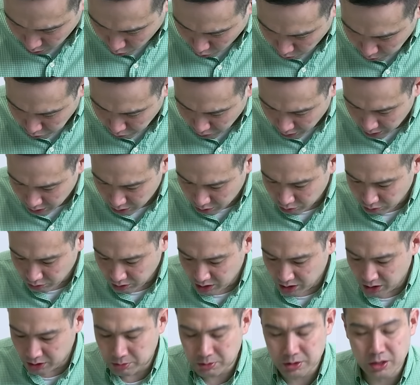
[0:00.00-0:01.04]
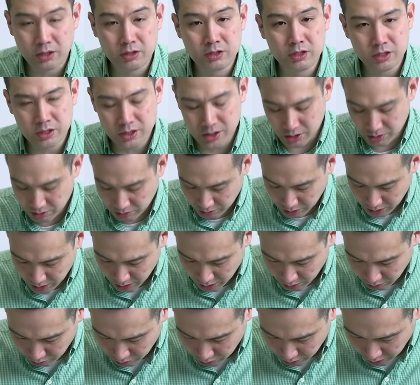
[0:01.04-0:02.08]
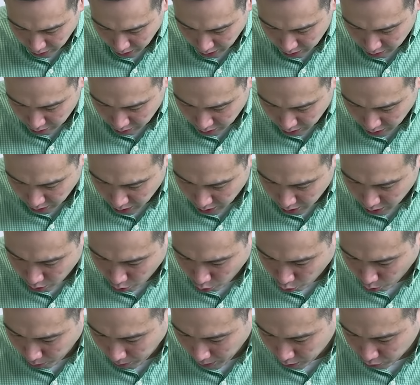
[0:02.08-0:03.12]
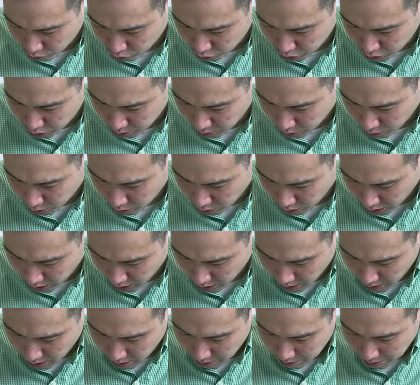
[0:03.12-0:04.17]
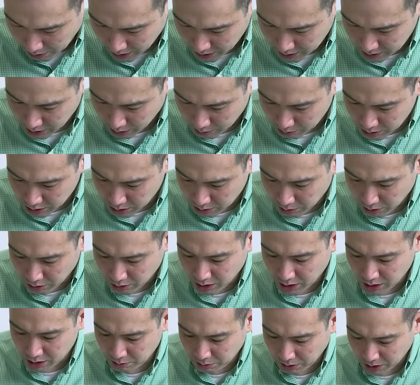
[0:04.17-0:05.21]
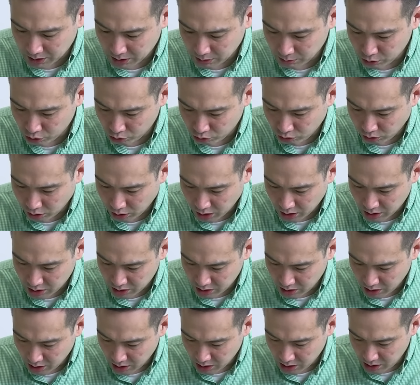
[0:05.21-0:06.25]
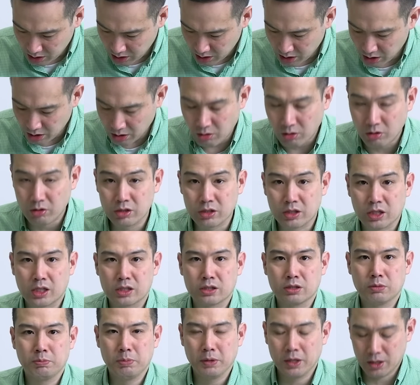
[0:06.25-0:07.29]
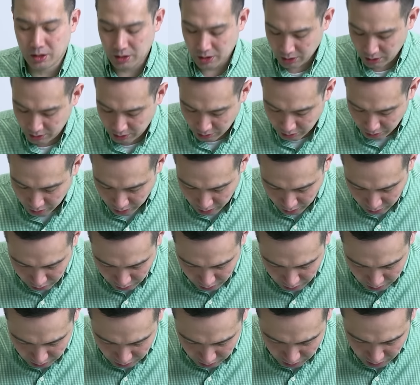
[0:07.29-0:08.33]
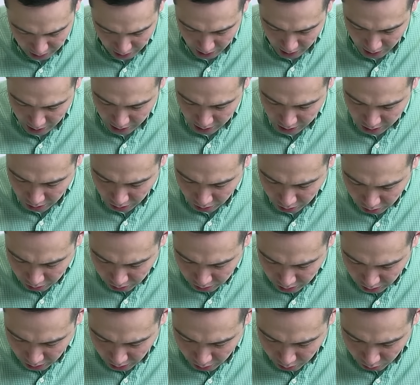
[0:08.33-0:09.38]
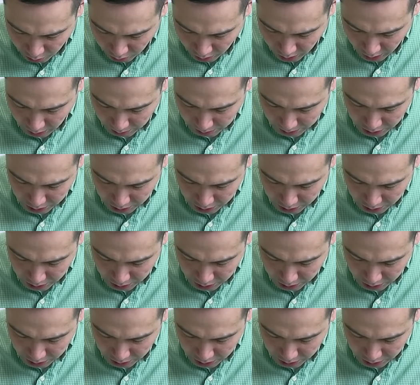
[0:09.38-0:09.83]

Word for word: 오픈 엣지도 24 흑자 전환하고요. 내년에 595억에 130억까지 139억까지 이익이 거의 5배 가까이 늘어나려고 하죠. 천억대 올해